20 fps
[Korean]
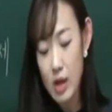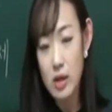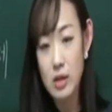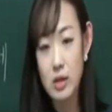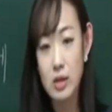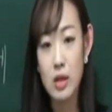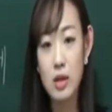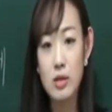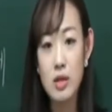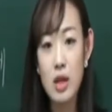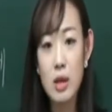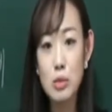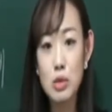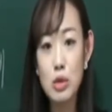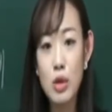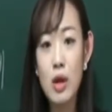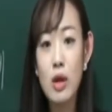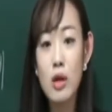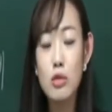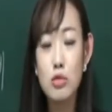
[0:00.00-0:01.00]
그렇기
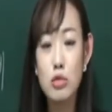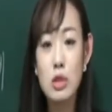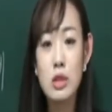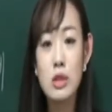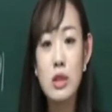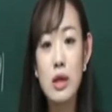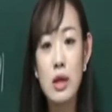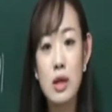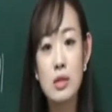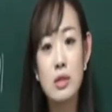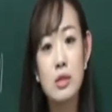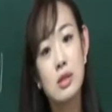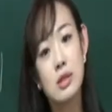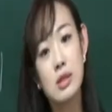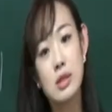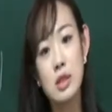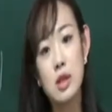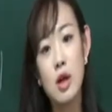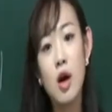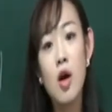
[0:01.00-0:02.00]
때문에 우리나라는
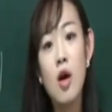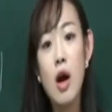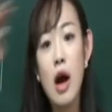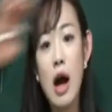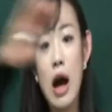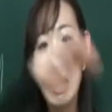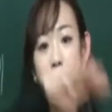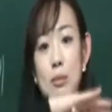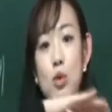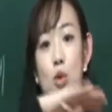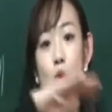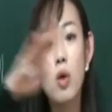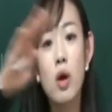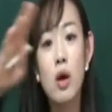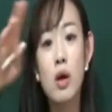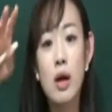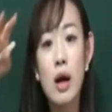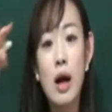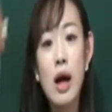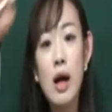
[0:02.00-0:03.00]
드디어
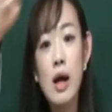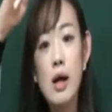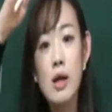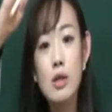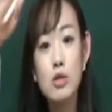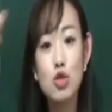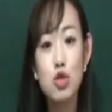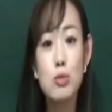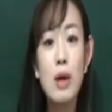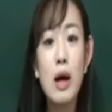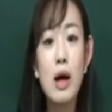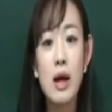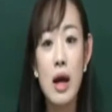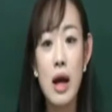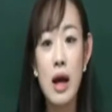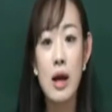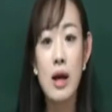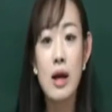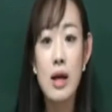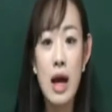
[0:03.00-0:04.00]
압록강과
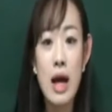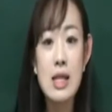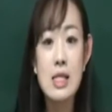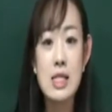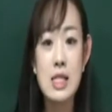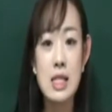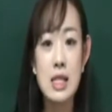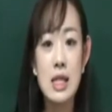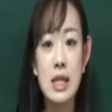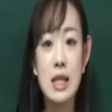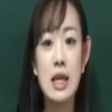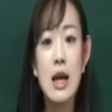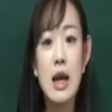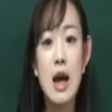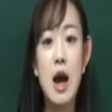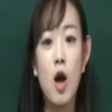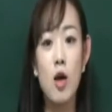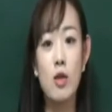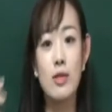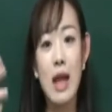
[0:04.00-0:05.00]
두만강까지
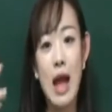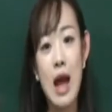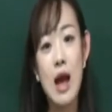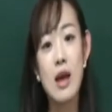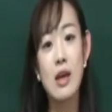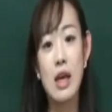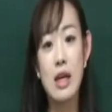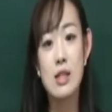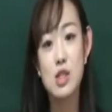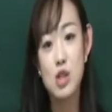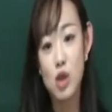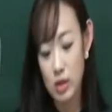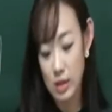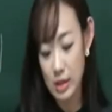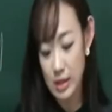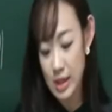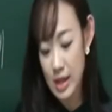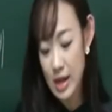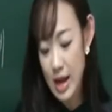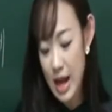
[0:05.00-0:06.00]
어, 다
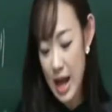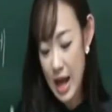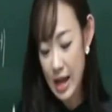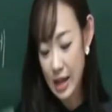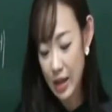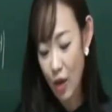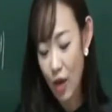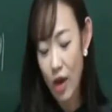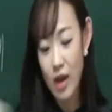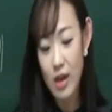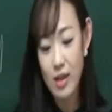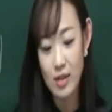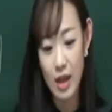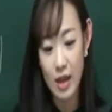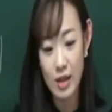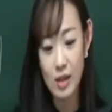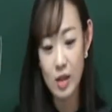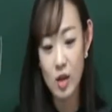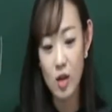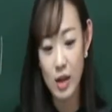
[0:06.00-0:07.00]
개척을 하게
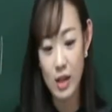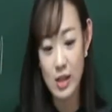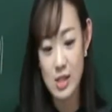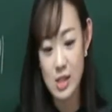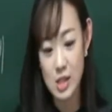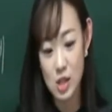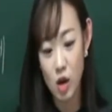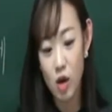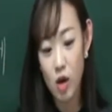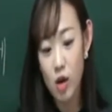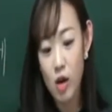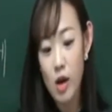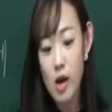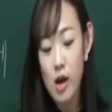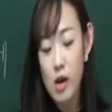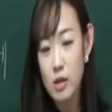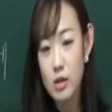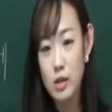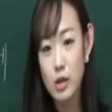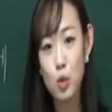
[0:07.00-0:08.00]
되는 거겠죠.
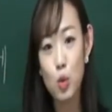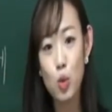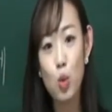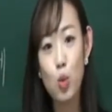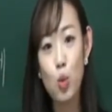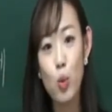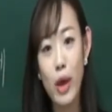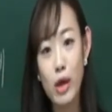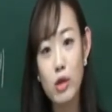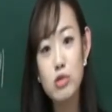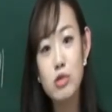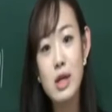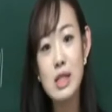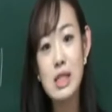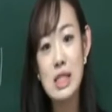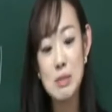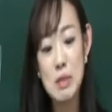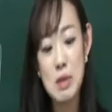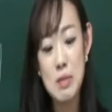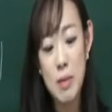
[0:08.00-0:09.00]
그리고 외구의
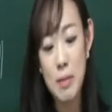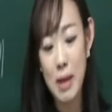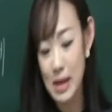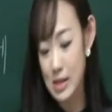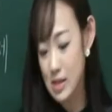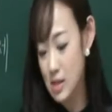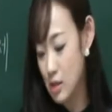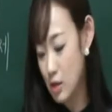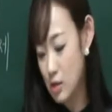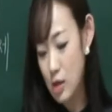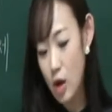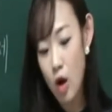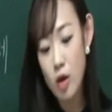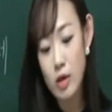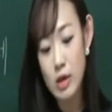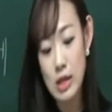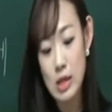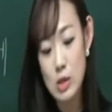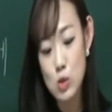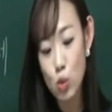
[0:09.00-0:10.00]
침입에 맞서서
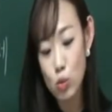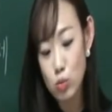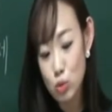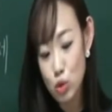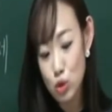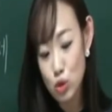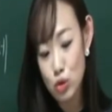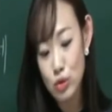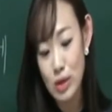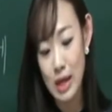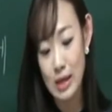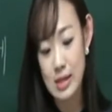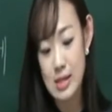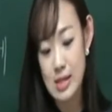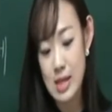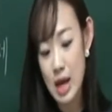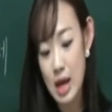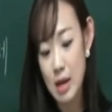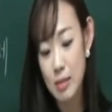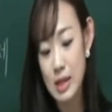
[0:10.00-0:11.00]
이종무라는
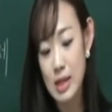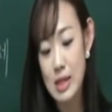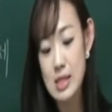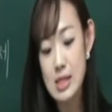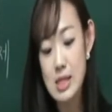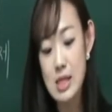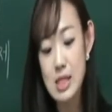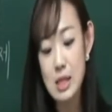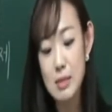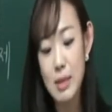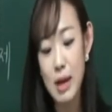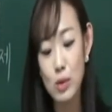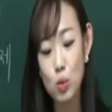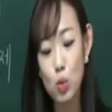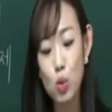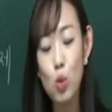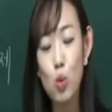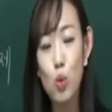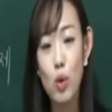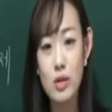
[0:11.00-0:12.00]
사람이 쓰시마도
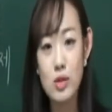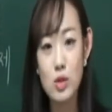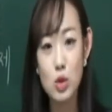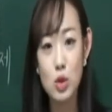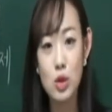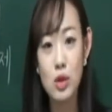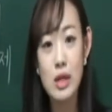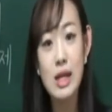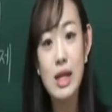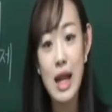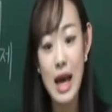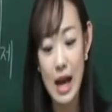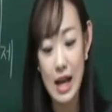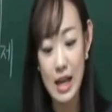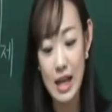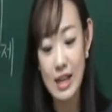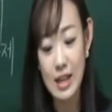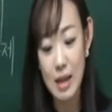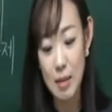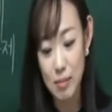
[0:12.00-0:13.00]
원정을
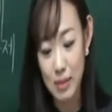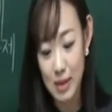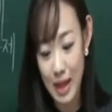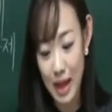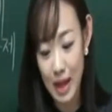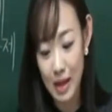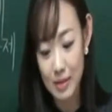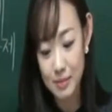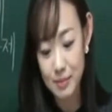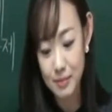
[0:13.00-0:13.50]
나가게 됩니다.